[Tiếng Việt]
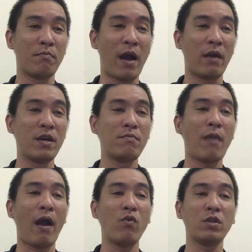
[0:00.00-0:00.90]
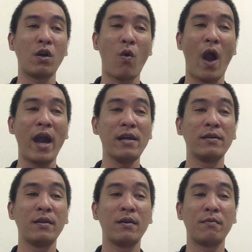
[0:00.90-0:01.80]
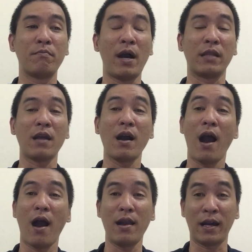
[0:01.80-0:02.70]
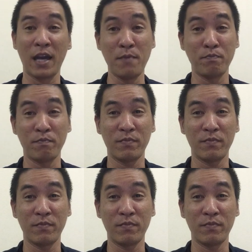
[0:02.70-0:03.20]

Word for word: Mà Đinh Mão thì hỏa, mà Tân Hợi là kim,